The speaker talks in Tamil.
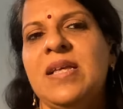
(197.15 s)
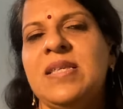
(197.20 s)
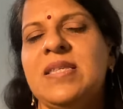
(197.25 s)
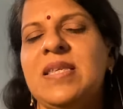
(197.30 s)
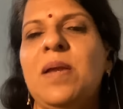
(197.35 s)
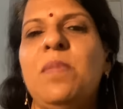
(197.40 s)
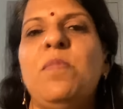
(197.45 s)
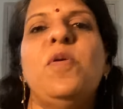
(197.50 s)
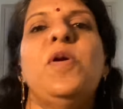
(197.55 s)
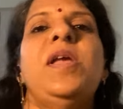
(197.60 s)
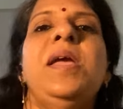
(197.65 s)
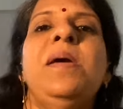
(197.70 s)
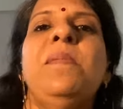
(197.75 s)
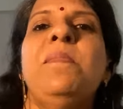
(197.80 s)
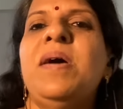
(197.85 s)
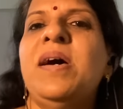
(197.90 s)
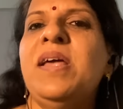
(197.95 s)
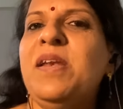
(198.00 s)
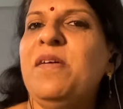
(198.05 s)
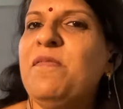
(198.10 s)
சில
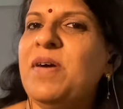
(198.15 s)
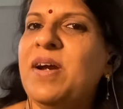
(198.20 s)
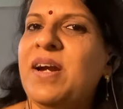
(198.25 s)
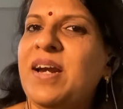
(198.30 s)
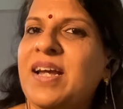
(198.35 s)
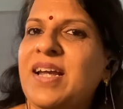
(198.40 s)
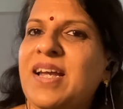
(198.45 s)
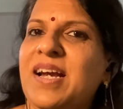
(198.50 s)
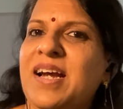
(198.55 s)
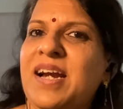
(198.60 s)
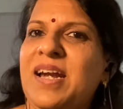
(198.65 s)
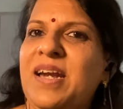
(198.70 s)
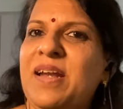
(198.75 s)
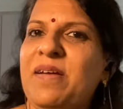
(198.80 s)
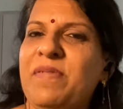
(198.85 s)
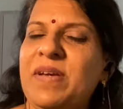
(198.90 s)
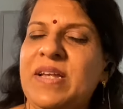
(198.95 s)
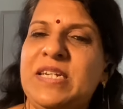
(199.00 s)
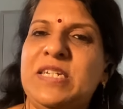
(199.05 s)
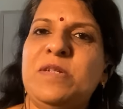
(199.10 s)
முக்கியமான
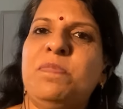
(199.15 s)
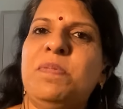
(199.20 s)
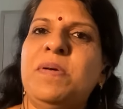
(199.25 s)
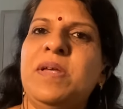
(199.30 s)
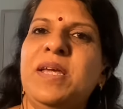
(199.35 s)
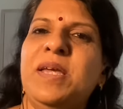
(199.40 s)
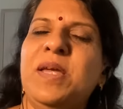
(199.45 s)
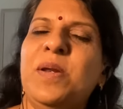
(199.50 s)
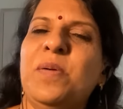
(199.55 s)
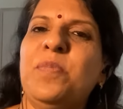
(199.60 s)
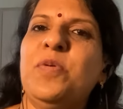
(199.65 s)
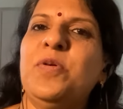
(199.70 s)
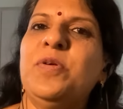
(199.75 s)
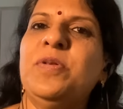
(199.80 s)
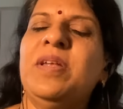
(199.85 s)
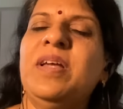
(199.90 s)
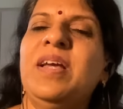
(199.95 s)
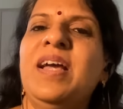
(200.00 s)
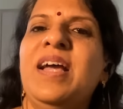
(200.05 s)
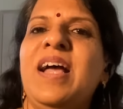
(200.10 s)
வழக்குகளில் வெற்றி பெறுகிற
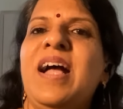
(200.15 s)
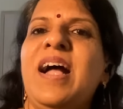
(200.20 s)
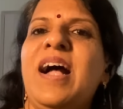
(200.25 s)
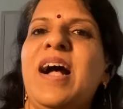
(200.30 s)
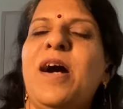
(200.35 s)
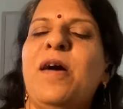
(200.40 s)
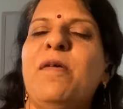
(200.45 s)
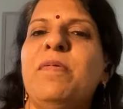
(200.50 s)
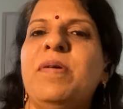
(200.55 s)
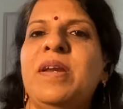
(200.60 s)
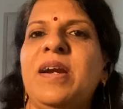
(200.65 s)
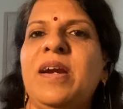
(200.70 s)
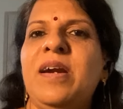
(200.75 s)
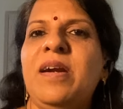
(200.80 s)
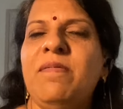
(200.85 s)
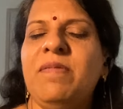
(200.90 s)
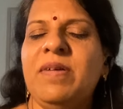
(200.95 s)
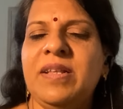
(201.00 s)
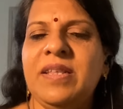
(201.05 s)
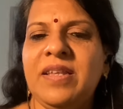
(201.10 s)
போது அவர்கள்
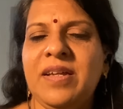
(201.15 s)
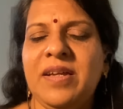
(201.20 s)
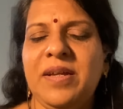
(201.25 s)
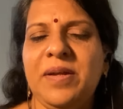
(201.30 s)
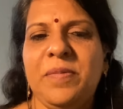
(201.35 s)
வந்து